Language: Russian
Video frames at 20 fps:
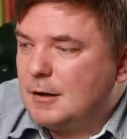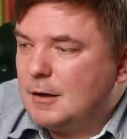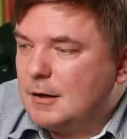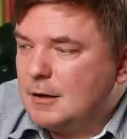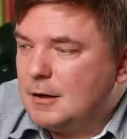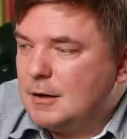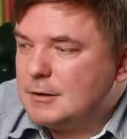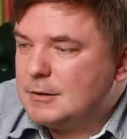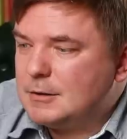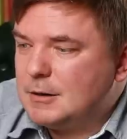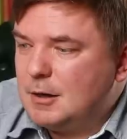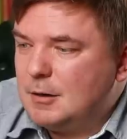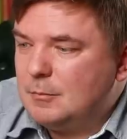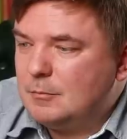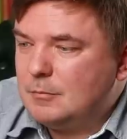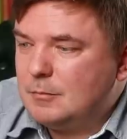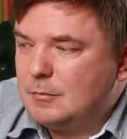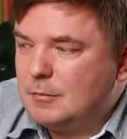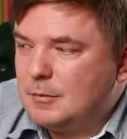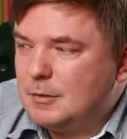Как раз
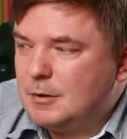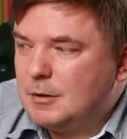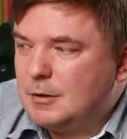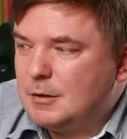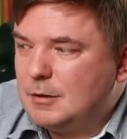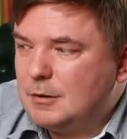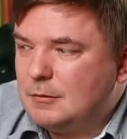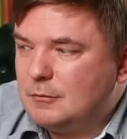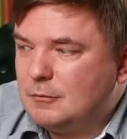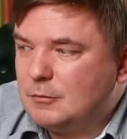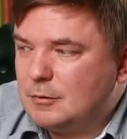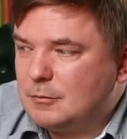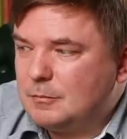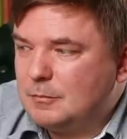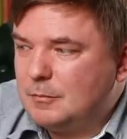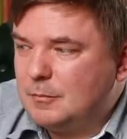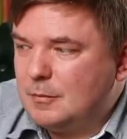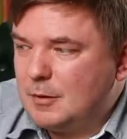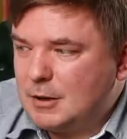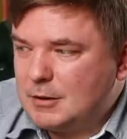там а, вот,
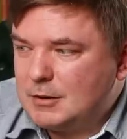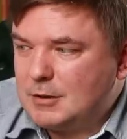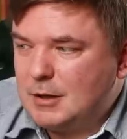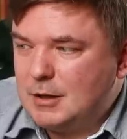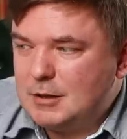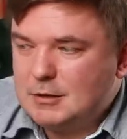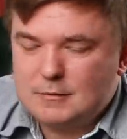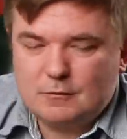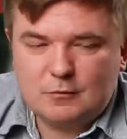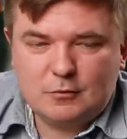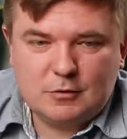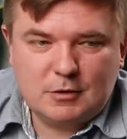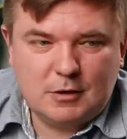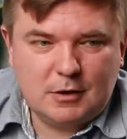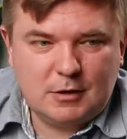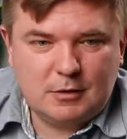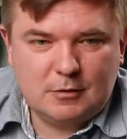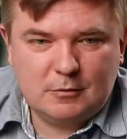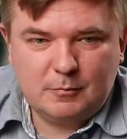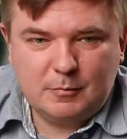рассказывают,
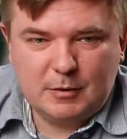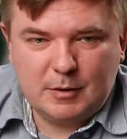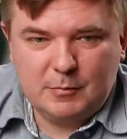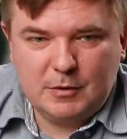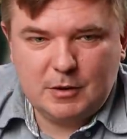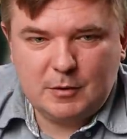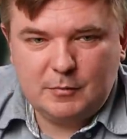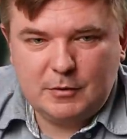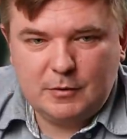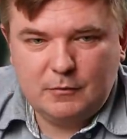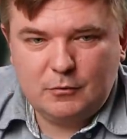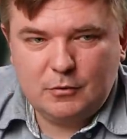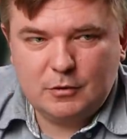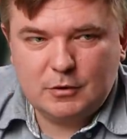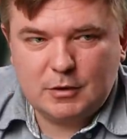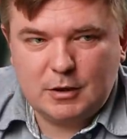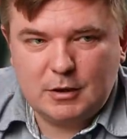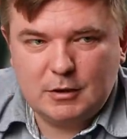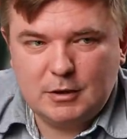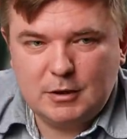да, пример
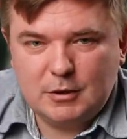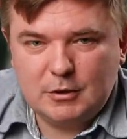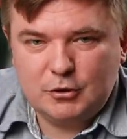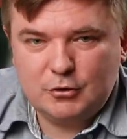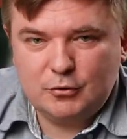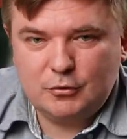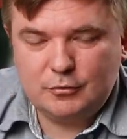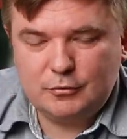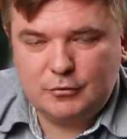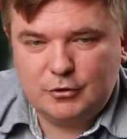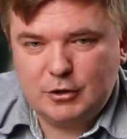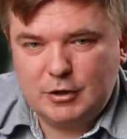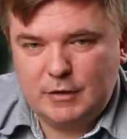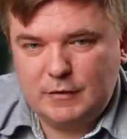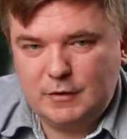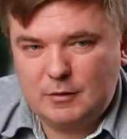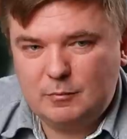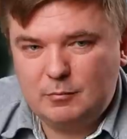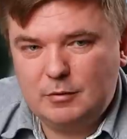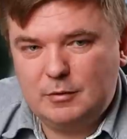приводит, когда еще
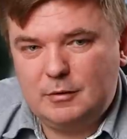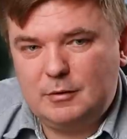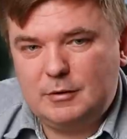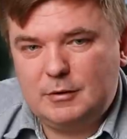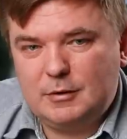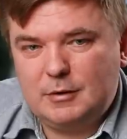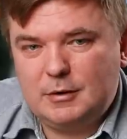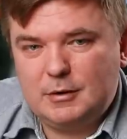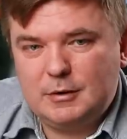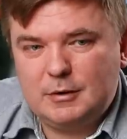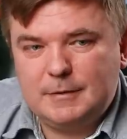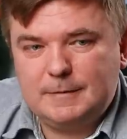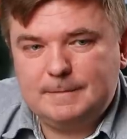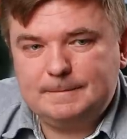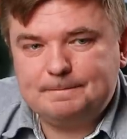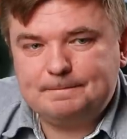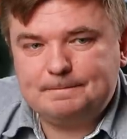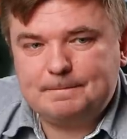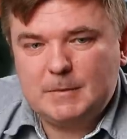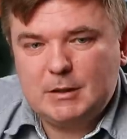человек был э,
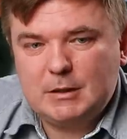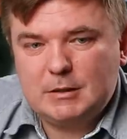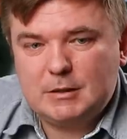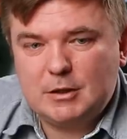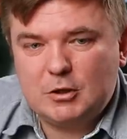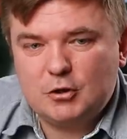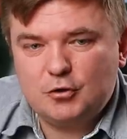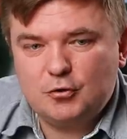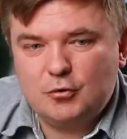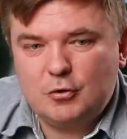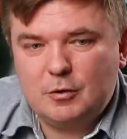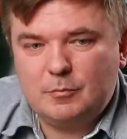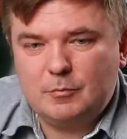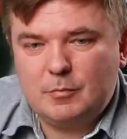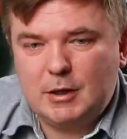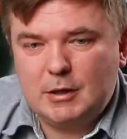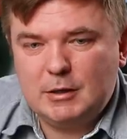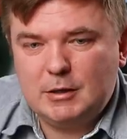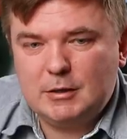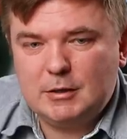стажером,
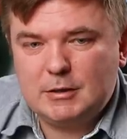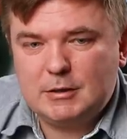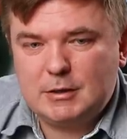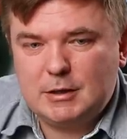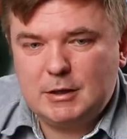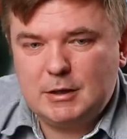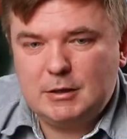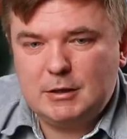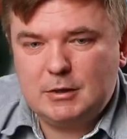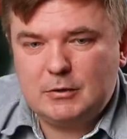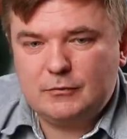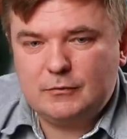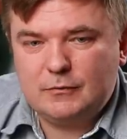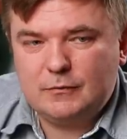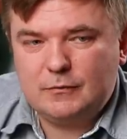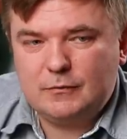один из трейдеров